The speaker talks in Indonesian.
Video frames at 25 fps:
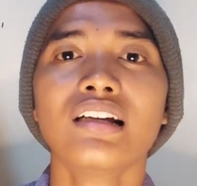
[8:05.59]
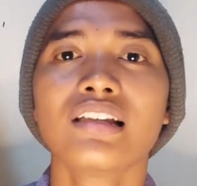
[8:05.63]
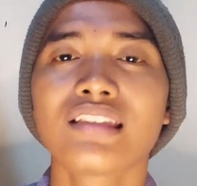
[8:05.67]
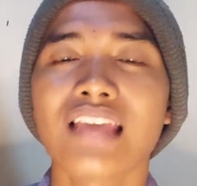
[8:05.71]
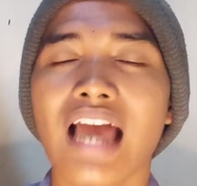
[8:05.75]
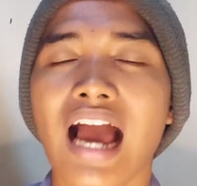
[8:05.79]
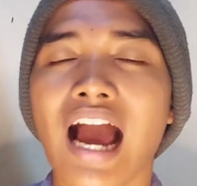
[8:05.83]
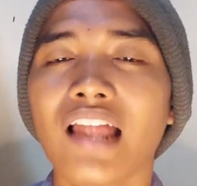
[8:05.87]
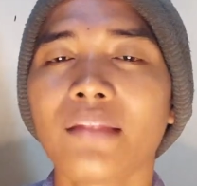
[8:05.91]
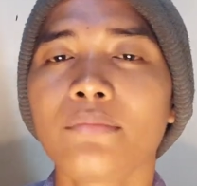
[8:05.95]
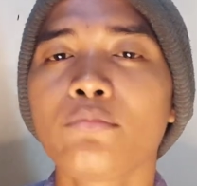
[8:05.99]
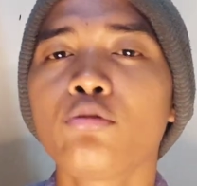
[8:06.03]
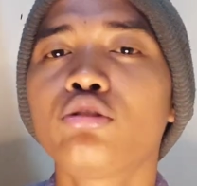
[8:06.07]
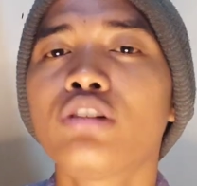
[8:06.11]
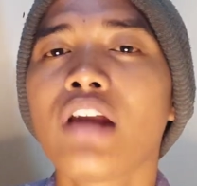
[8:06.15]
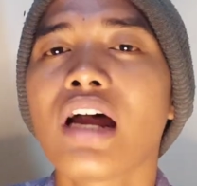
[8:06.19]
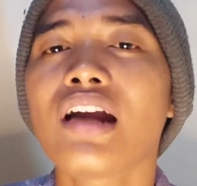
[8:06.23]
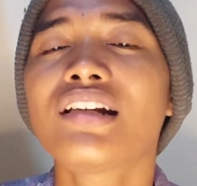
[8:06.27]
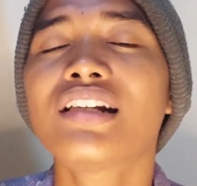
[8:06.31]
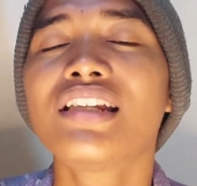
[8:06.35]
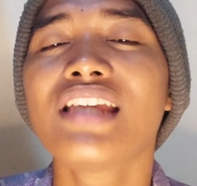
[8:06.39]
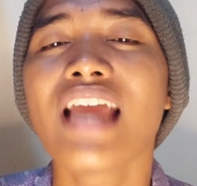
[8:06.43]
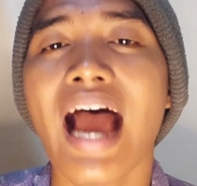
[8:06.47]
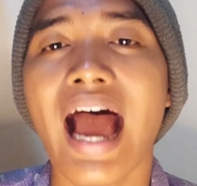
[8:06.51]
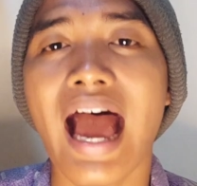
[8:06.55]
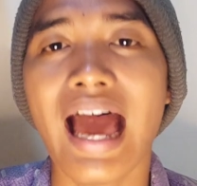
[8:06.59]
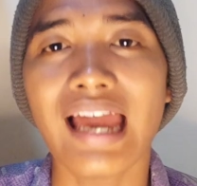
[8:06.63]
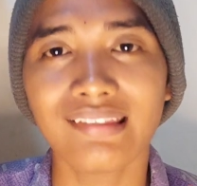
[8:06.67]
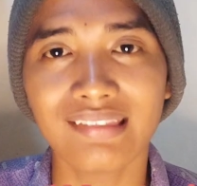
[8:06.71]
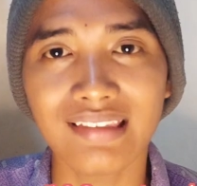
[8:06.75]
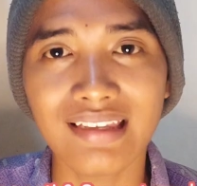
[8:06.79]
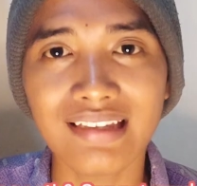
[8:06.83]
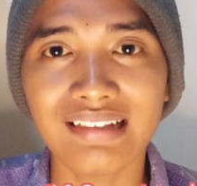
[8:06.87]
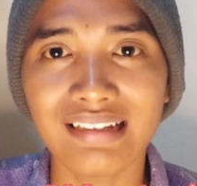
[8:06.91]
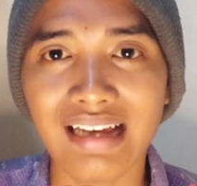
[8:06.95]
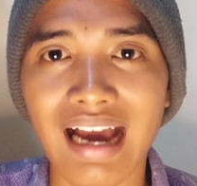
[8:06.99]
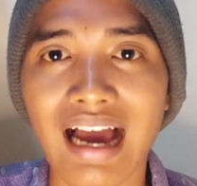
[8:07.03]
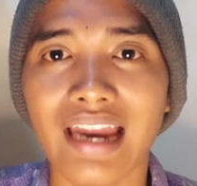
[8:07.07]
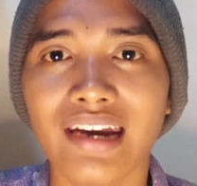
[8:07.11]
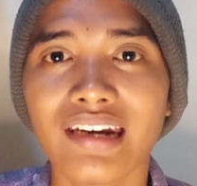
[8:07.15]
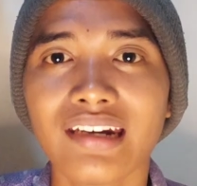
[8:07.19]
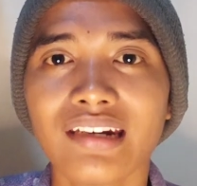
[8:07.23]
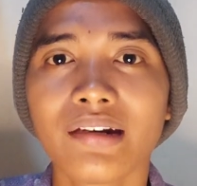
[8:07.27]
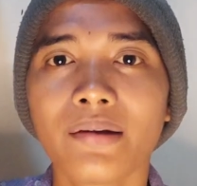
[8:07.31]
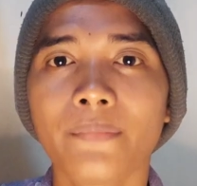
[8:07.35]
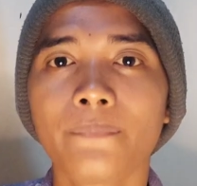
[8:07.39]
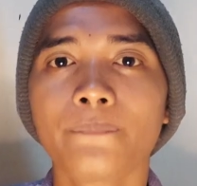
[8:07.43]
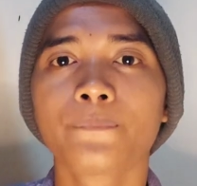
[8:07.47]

sangat mudah diartikan.